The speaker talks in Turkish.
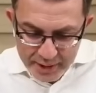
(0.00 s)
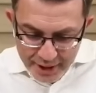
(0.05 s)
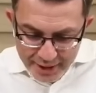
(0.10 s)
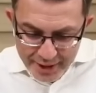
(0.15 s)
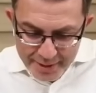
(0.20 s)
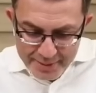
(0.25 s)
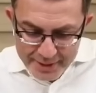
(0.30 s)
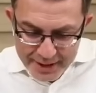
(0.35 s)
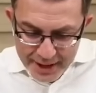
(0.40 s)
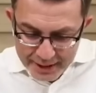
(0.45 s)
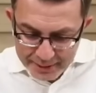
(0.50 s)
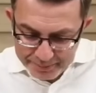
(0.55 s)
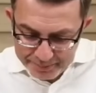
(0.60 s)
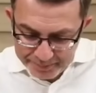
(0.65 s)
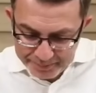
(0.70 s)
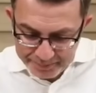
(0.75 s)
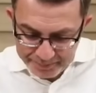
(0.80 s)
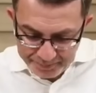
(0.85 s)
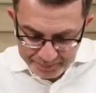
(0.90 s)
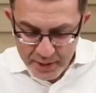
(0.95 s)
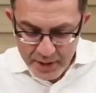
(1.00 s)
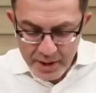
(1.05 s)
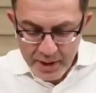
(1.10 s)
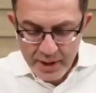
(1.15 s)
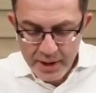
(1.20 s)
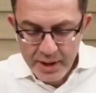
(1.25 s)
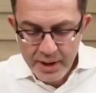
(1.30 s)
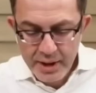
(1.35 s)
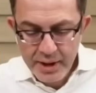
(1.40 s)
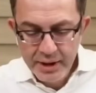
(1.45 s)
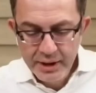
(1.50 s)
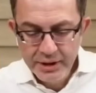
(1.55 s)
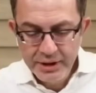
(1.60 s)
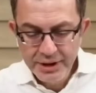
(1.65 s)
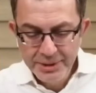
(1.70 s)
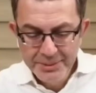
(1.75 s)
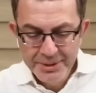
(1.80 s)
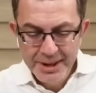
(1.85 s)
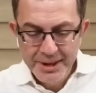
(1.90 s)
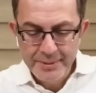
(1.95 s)
Devam edelim.
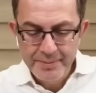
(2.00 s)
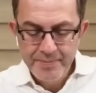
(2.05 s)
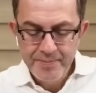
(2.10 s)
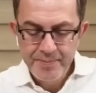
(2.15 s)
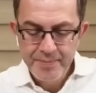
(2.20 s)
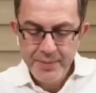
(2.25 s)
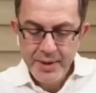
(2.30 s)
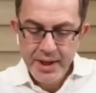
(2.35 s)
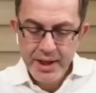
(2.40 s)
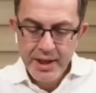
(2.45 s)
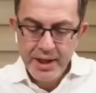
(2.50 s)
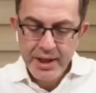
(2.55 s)
Şimdi